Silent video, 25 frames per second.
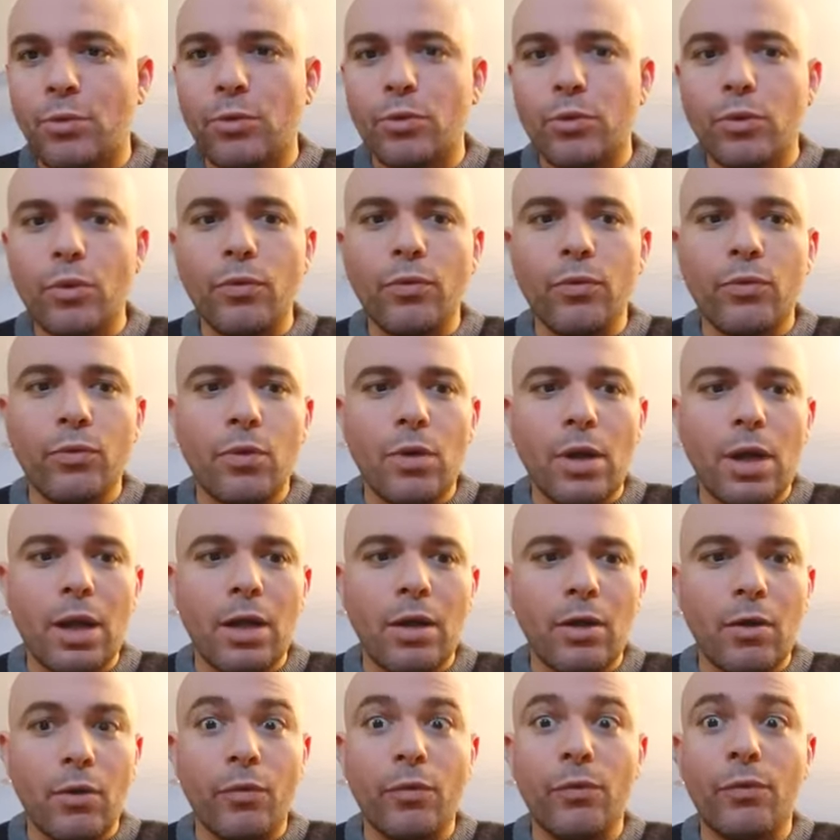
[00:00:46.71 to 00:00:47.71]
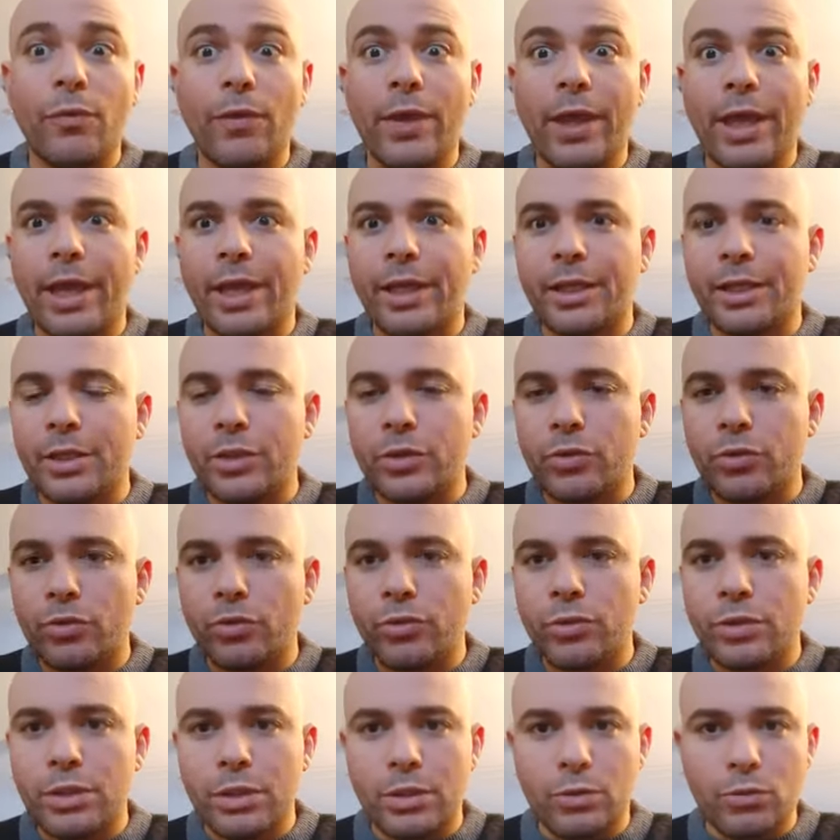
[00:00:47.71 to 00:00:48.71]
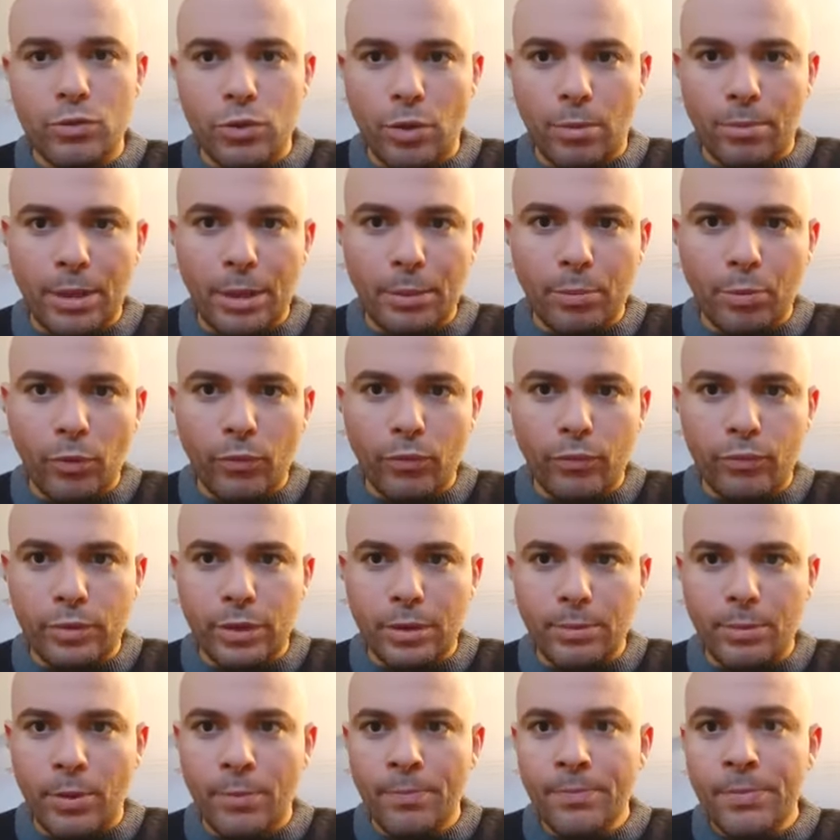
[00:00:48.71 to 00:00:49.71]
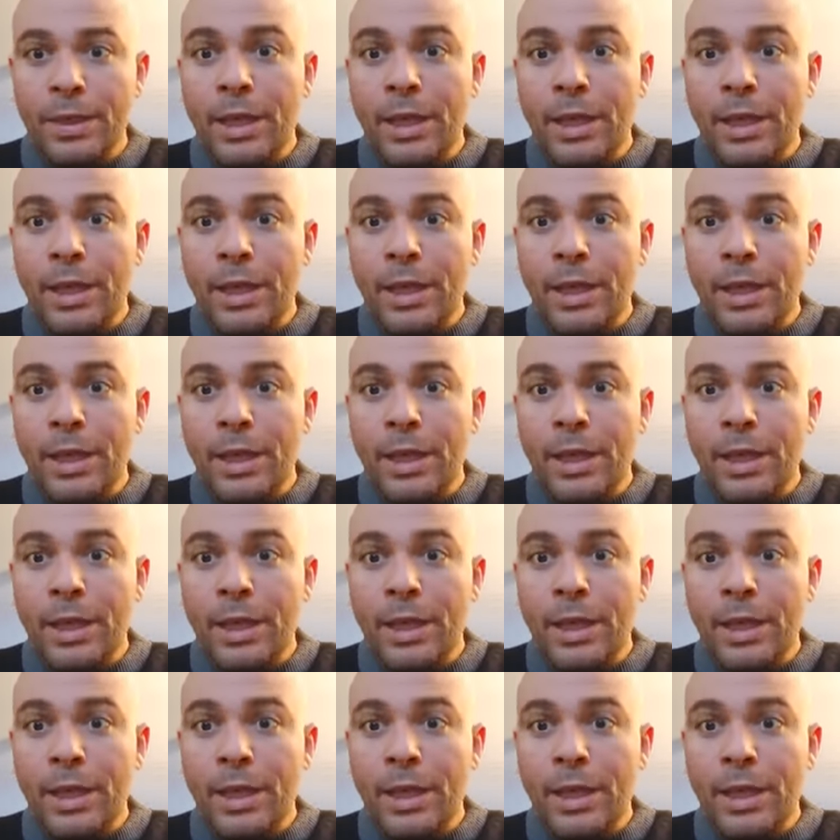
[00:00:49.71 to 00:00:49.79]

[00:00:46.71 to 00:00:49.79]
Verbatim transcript: devoir faire des choses qui nous emmerdent profondément,